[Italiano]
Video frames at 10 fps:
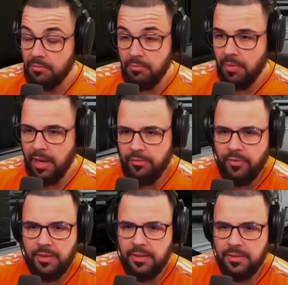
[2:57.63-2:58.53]
Lui non
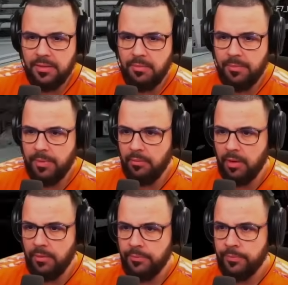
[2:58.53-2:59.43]
ha mai fatto
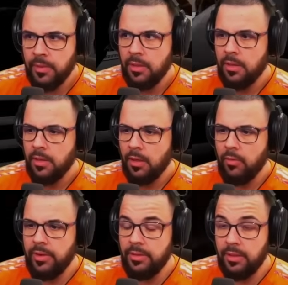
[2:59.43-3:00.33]
questa
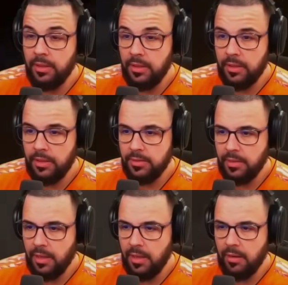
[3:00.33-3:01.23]
mappa, quindi
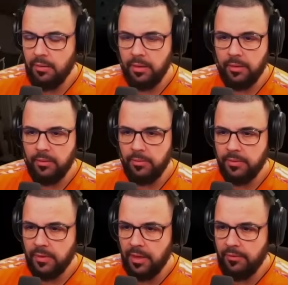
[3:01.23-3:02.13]
ma eh, penso
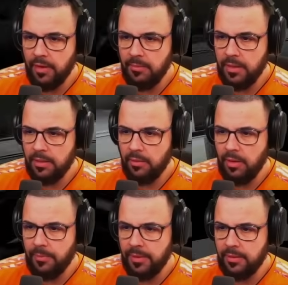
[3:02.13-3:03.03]
sia il
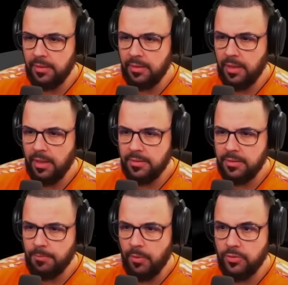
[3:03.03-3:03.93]
65% delle
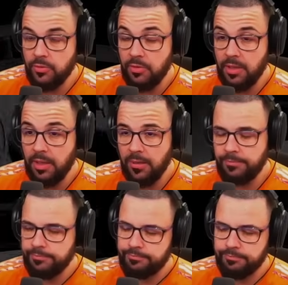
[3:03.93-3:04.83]
persone che che non
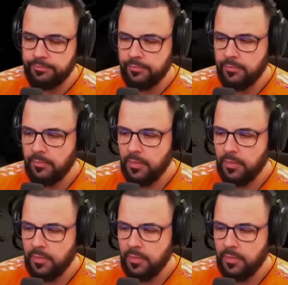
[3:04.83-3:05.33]
l'abbiano mai fatta,